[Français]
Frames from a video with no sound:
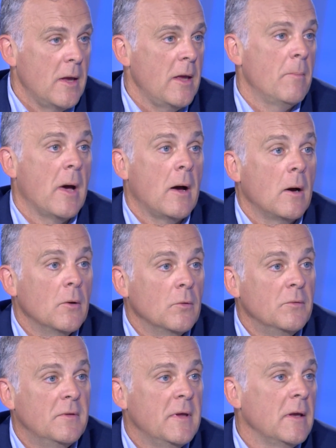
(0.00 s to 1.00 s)
et eh ben,
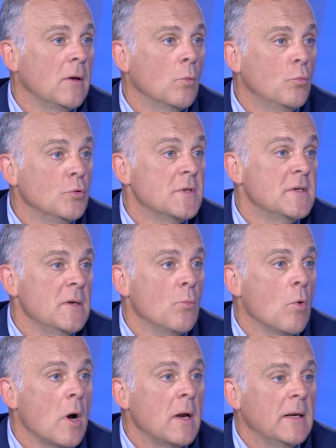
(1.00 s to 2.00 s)
dès au bout de six
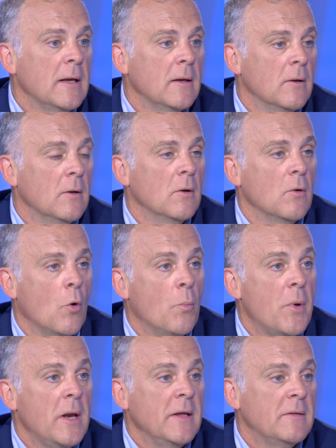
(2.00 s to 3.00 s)
mois, les, euh,
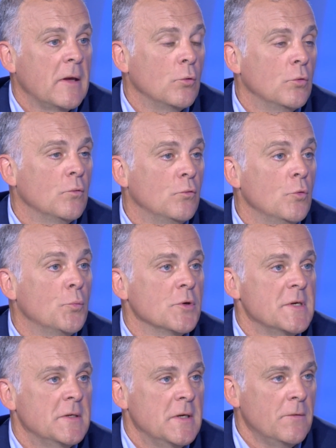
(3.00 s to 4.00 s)
Opel était redevenu
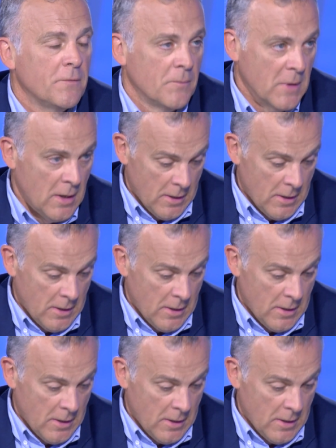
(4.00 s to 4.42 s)
positif.